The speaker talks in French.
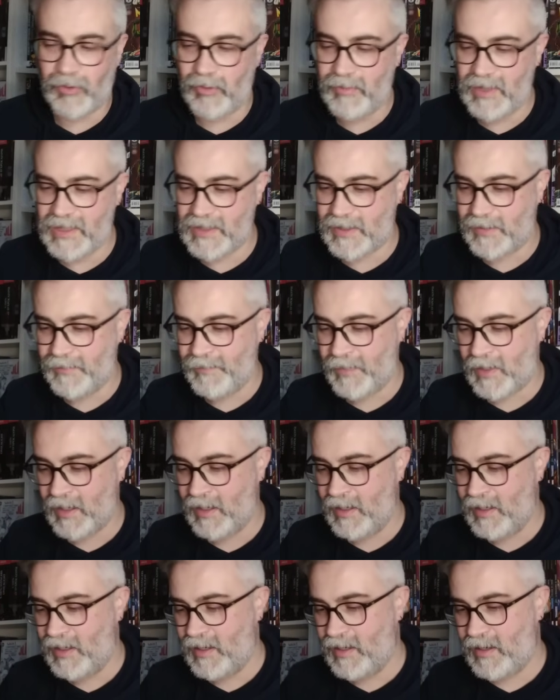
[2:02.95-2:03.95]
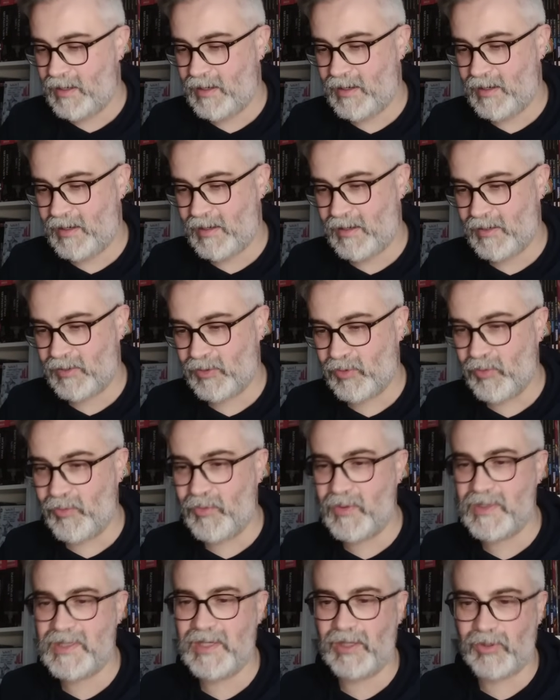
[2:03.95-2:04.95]
remise, euh, trouvent
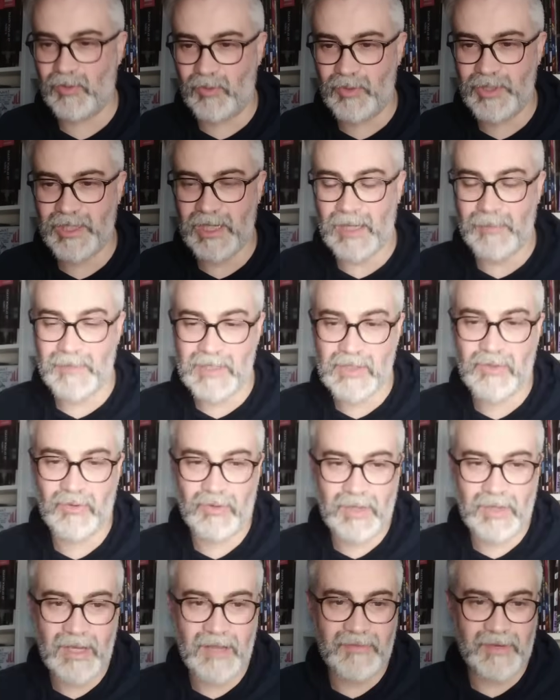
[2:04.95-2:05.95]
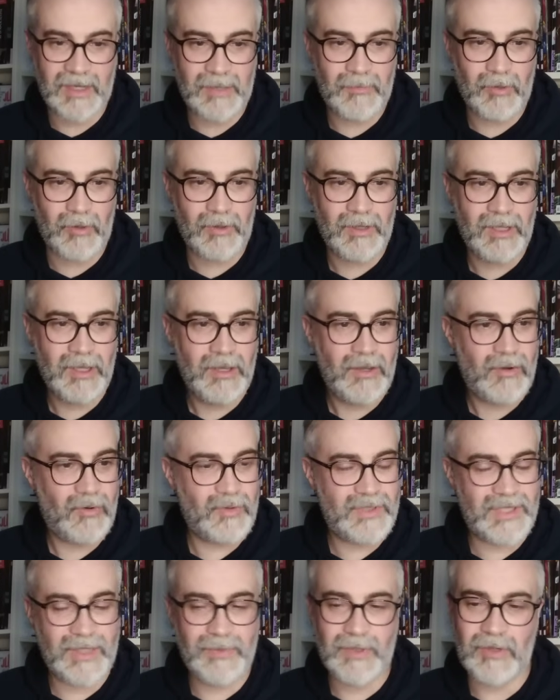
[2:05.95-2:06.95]
que c'est trop cher parce que là vraiment,
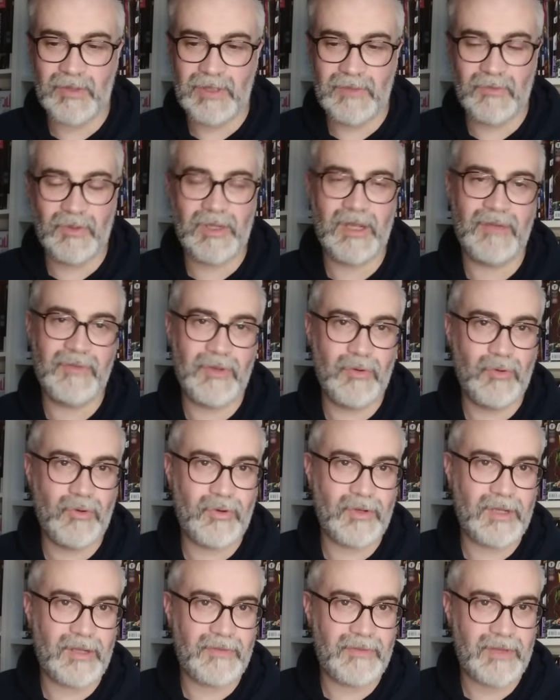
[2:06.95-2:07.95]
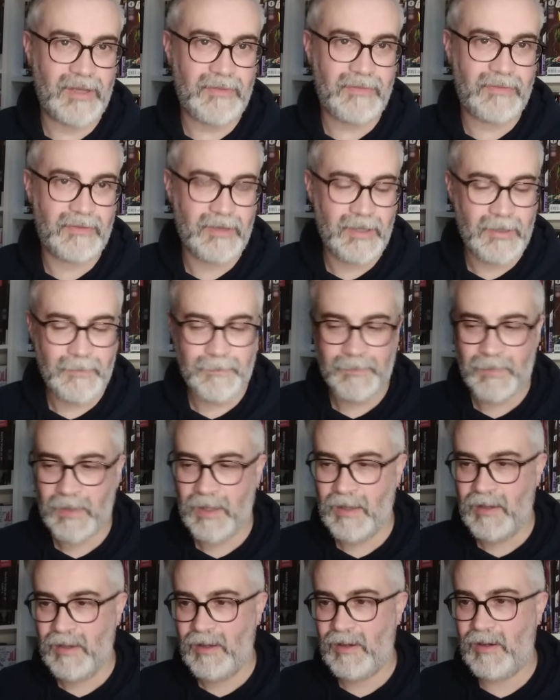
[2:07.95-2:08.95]
aussi bien au niveau de la VO que de la VF,
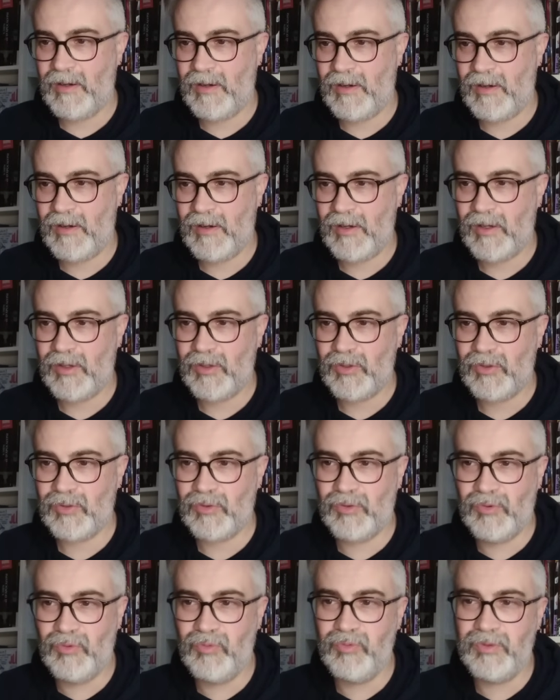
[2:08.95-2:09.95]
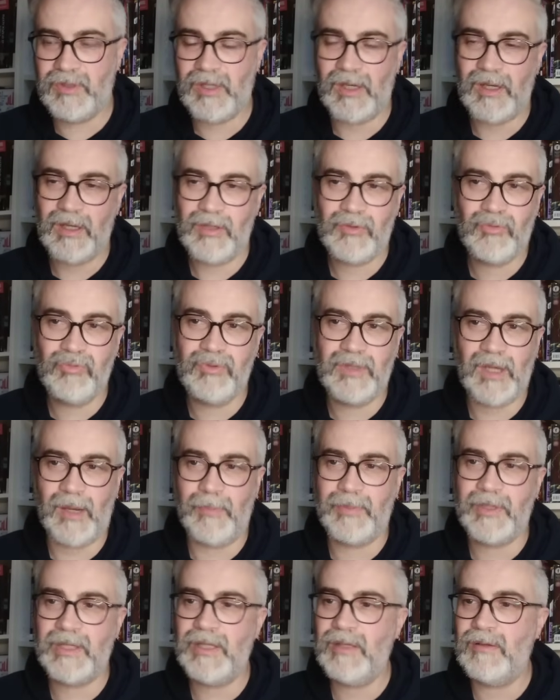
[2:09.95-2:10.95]
euh, tout, a, tout a
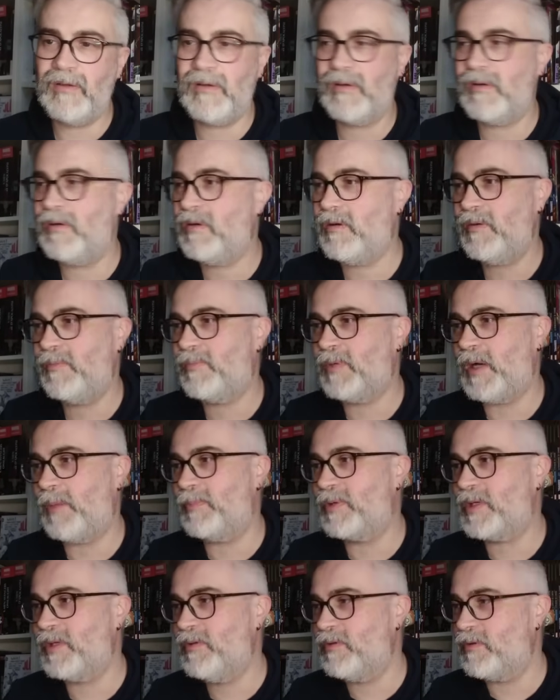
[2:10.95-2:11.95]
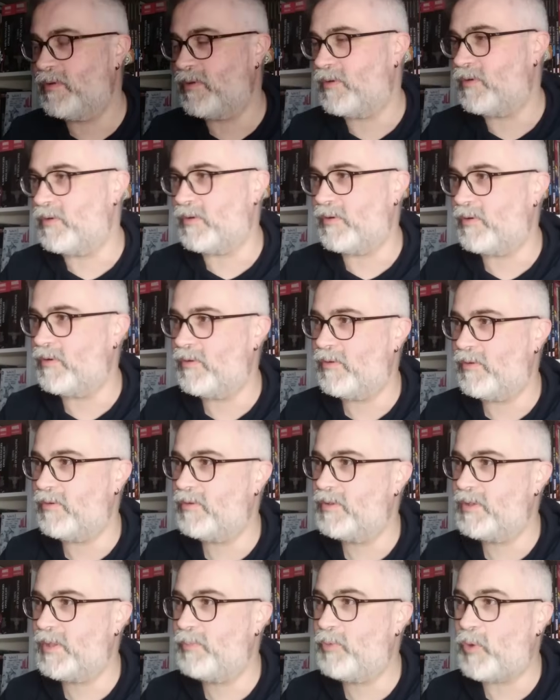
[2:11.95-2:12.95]
pris, a pris
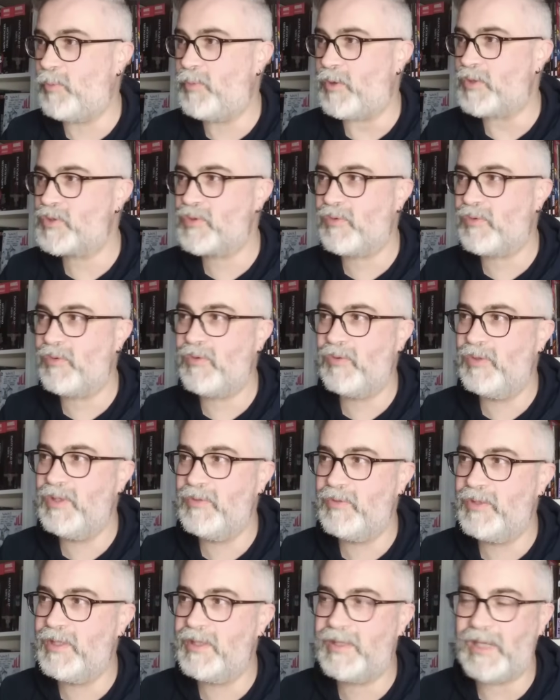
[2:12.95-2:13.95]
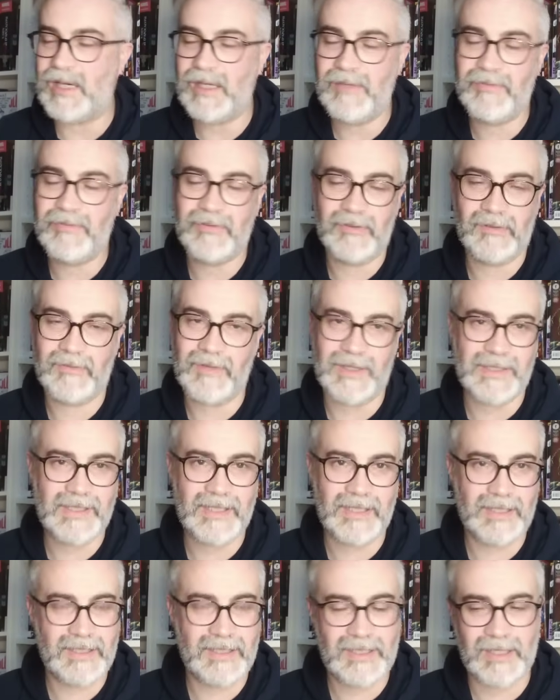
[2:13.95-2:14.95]
des proportions au niveau des tarifs, enfin
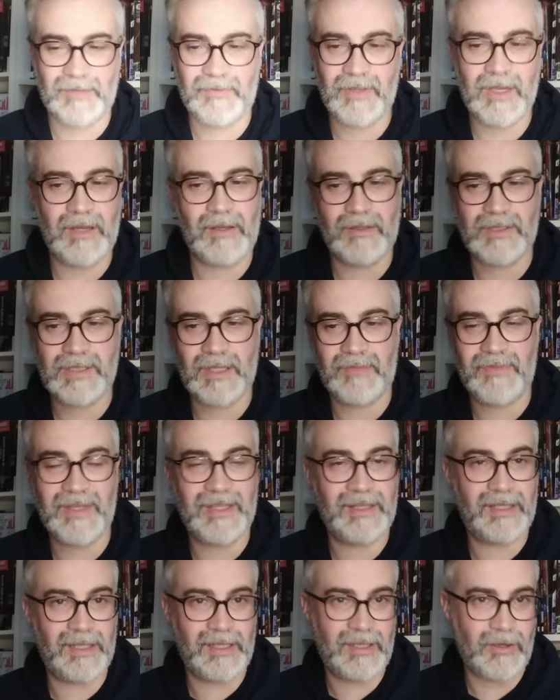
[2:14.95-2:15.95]
ça devient, ça devient